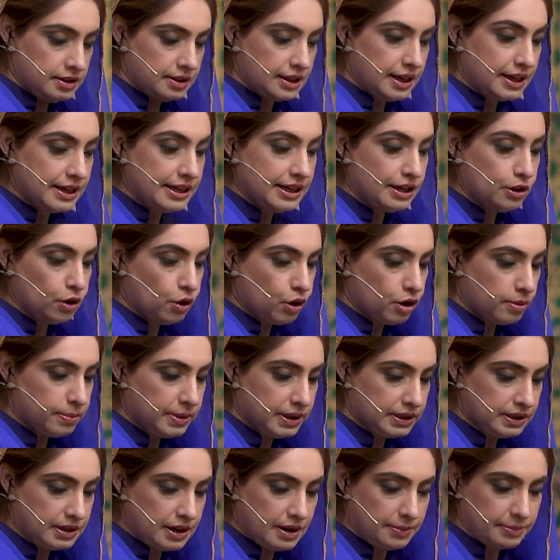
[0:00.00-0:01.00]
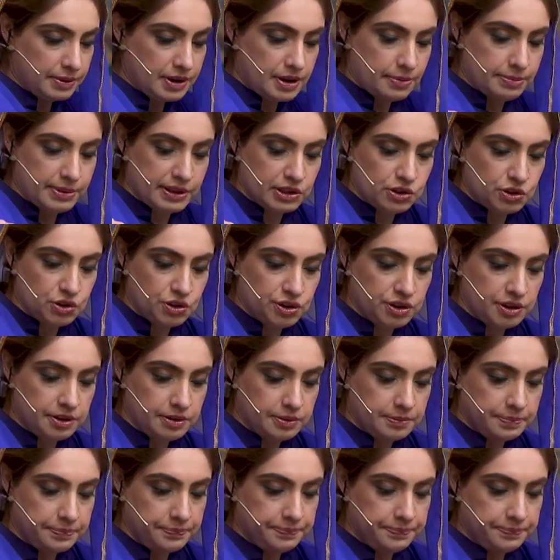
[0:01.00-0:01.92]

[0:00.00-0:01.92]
दही और बादाम का मिक्सचर